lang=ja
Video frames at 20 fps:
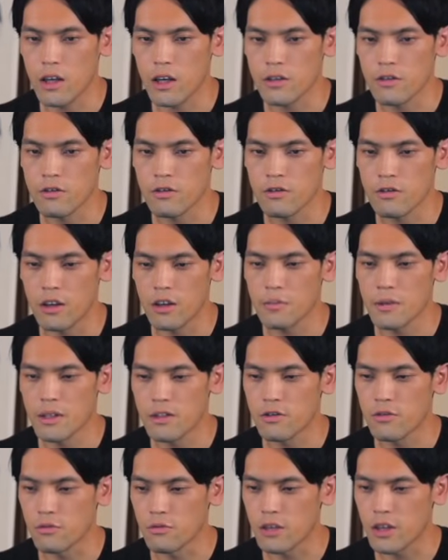安すぎま
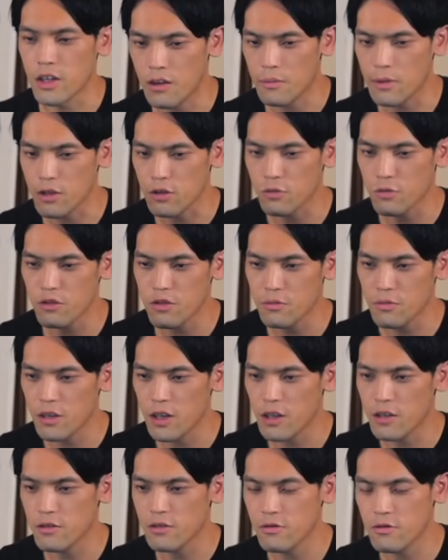す正直、まあ、そもそも
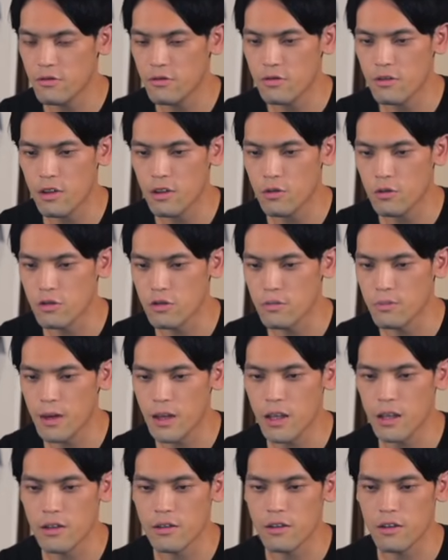安くて
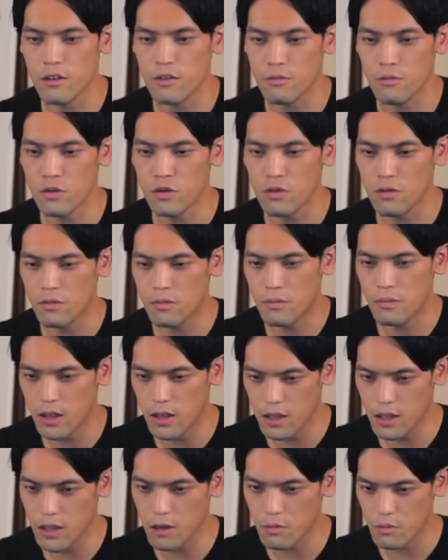コスパいいんですけども
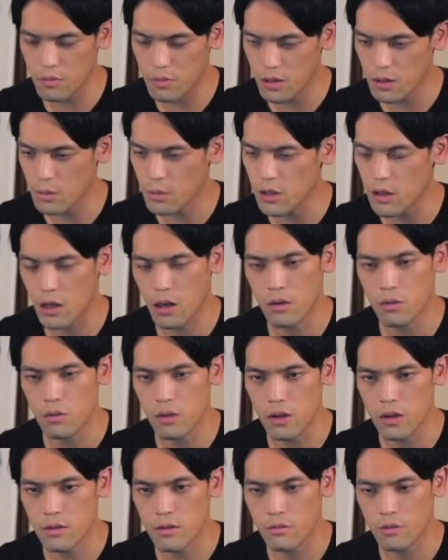デザインもめちゃめちゃかっ
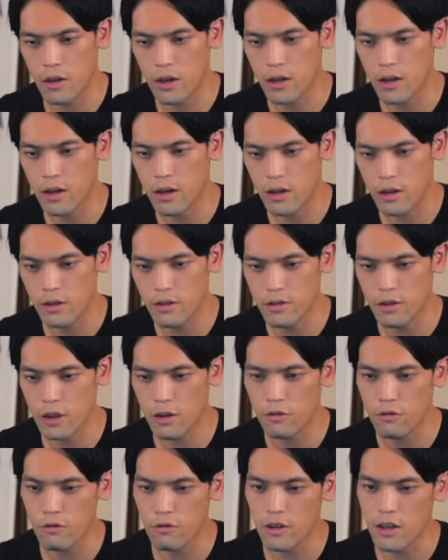こいいですこれはい
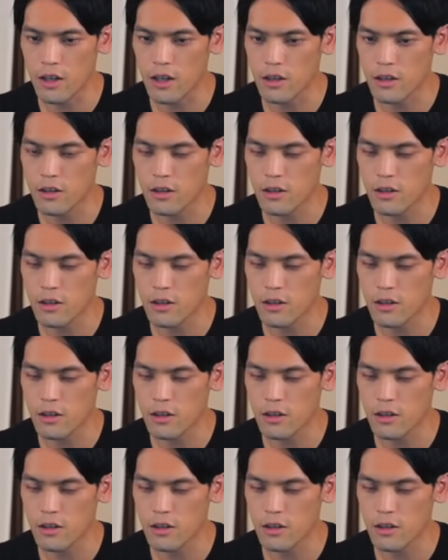スケルトンな感